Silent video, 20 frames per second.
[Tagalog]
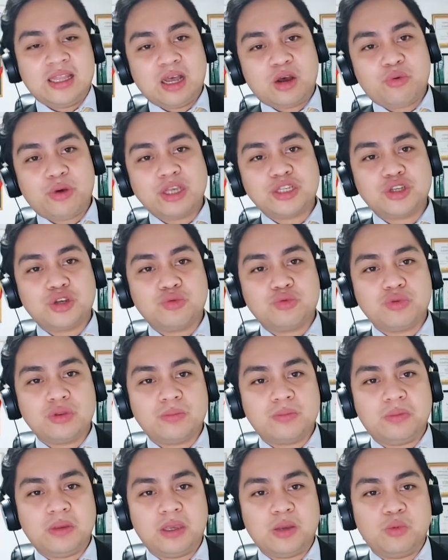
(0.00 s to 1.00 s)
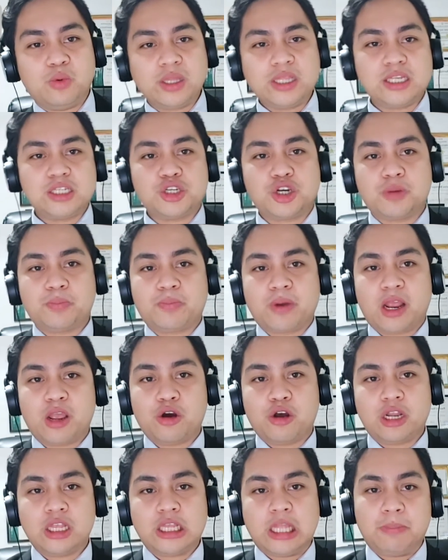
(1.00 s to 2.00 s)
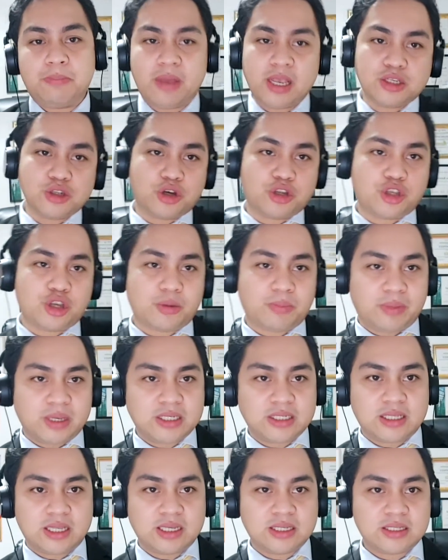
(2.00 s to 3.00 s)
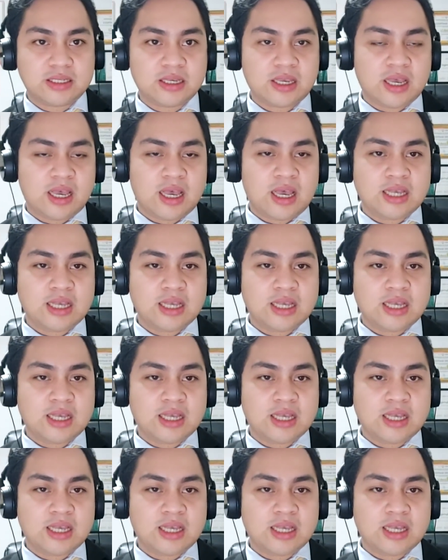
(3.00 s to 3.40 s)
The question would be, what is your priority based on your business?